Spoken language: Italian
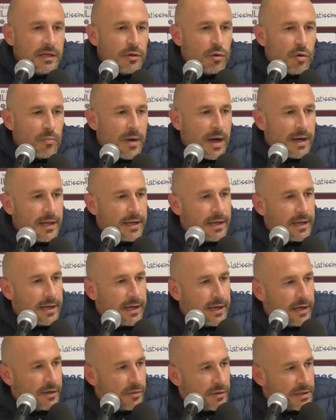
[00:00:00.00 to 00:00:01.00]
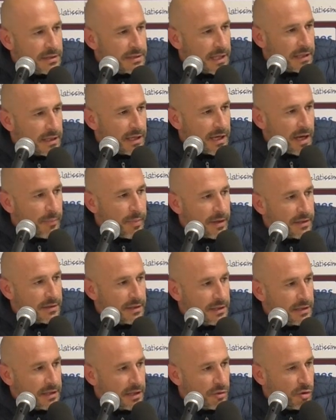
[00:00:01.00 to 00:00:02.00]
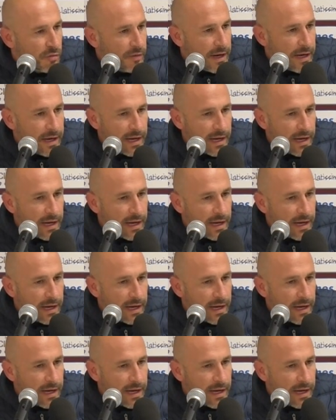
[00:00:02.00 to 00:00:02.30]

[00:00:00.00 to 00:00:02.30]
È normale che non è stata una partita dove